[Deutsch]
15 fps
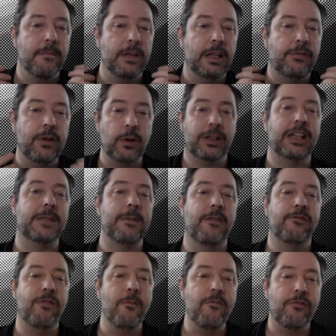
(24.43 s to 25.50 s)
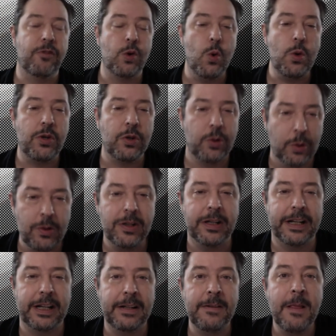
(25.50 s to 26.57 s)
Ich will euch jetzt mal fünf gute Gründe
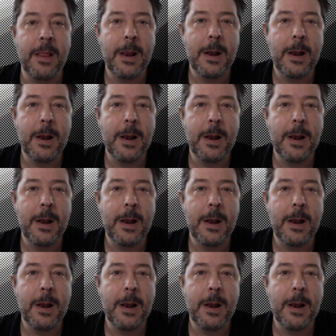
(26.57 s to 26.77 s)
nennen,